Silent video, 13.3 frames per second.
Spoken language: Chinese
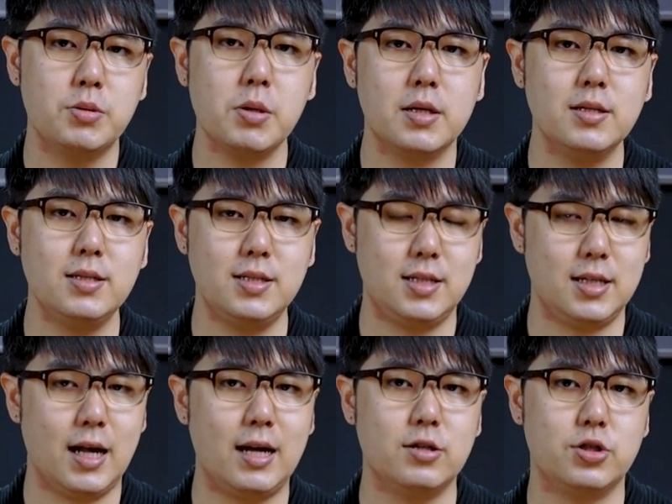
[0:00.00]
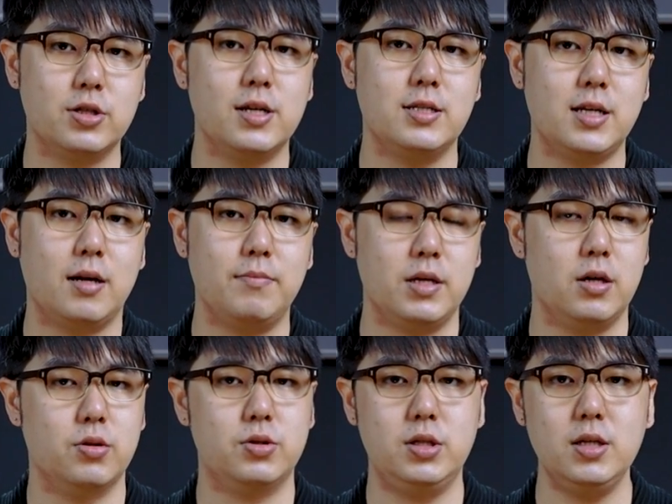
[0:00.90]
所以跟其他的车站相比哦，